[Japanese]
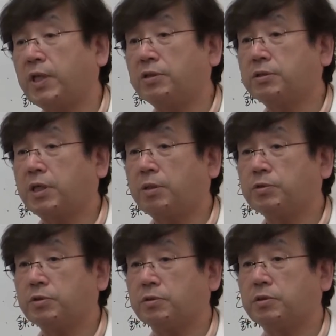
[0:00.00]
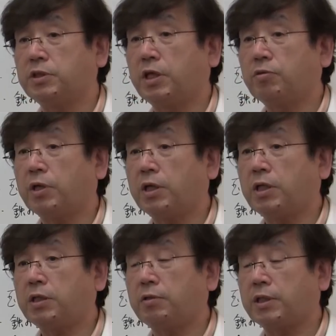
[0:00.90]
炭水化物人間の
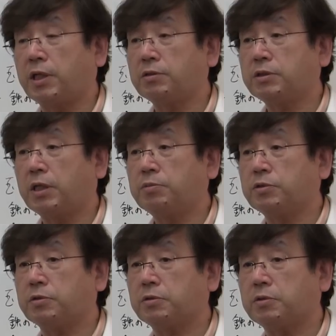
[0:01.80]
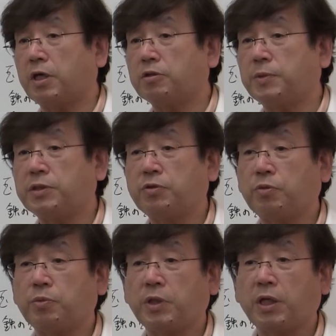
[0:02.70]
体っていうのは炭水化物
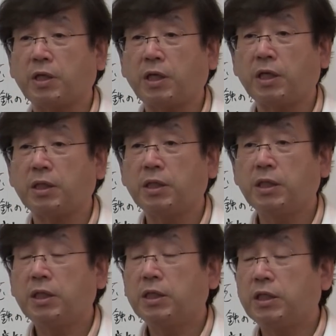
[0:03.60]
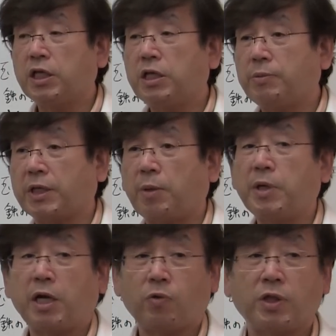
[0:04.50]
100%のものはできれば食
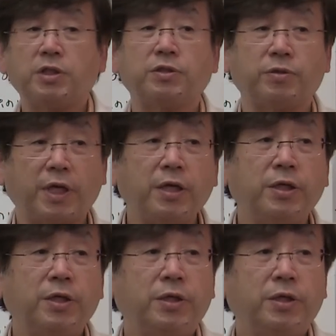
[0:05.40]
べない方がいいですよね、